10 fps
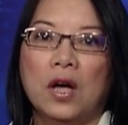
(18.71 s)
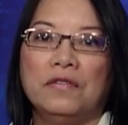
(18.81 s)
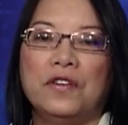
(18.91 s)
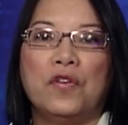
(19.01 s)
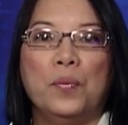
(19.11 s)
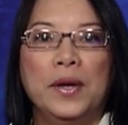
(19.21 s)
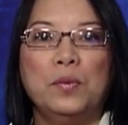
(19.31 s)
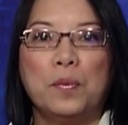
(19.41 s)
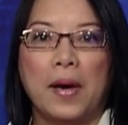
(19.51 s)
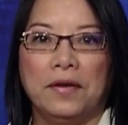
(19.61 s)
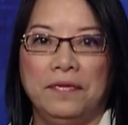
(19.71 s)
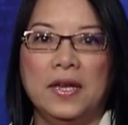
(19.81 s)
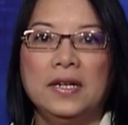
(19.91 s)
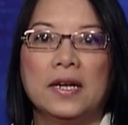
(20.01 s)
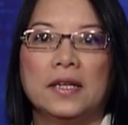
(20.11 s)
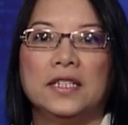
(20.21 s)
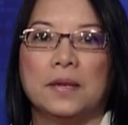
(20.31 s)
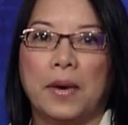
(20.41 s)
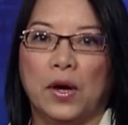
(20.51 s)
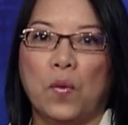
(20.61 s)
vừa phổ biến một bài viết
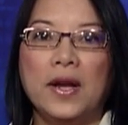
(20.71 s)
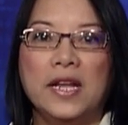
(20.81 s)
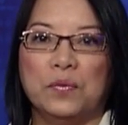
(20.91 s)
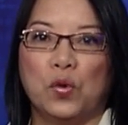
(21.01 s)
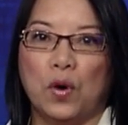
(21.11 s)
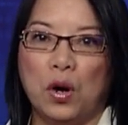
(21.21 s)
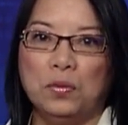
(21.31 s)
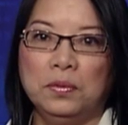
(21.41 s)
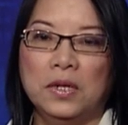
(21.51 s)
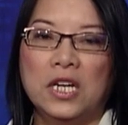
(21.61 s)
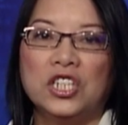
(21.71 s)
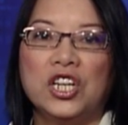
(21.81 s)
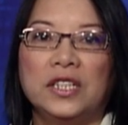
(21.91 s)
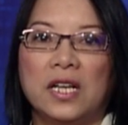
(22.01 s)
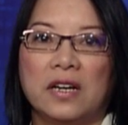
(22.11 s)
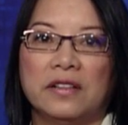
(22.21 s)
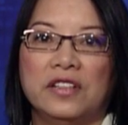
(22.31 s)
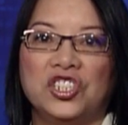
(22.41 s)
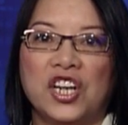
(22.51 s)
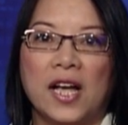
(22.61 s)
trình bày quan điểm của ông trên tờ
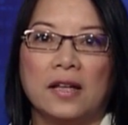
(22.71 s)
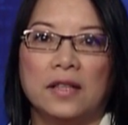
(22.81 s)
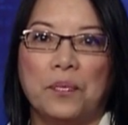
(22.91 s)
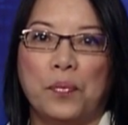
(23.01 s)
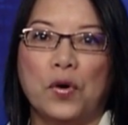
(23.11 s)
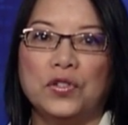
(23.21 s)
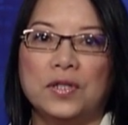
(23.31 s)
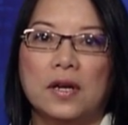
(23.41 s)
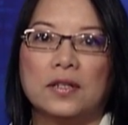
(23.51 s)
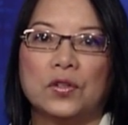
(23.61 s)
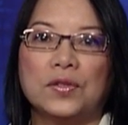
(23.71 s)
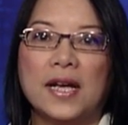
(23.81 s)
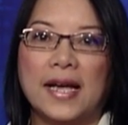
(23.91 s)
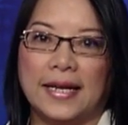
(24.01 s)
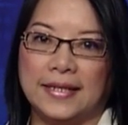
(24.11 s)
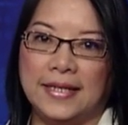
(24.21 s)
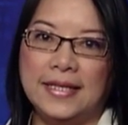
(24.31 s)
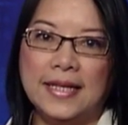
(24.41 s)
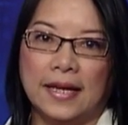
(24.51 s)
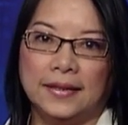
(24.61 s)
The Jakarta Post số ra ngày
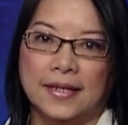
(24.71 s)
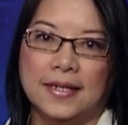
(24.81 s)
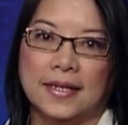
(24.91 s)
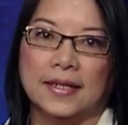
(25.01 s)
9 tháng 4.